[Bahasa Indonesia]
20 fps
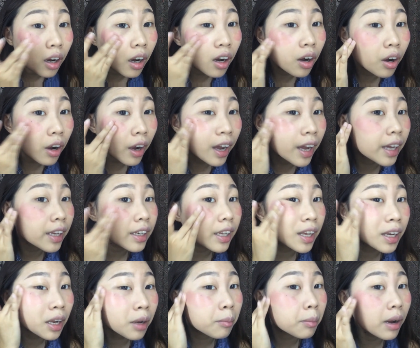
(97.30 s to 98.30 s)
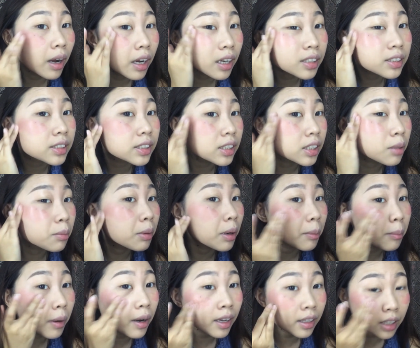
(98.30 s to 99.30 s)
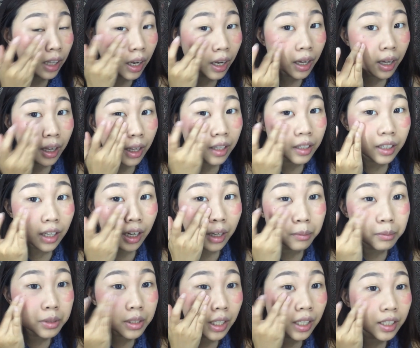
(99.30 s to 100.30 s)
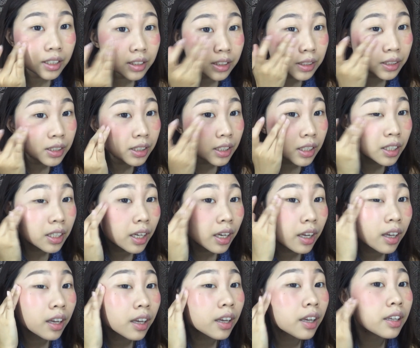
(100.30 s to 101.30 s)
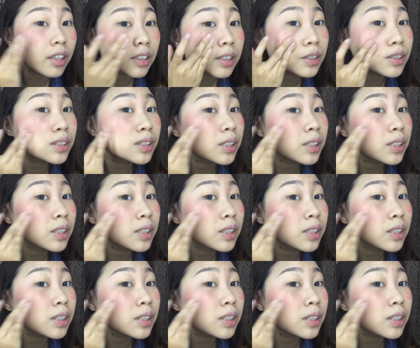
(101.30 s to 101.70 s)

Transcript: oke ini enak banget sih di blend pakai tangan kalian bisa lihat sendiri guys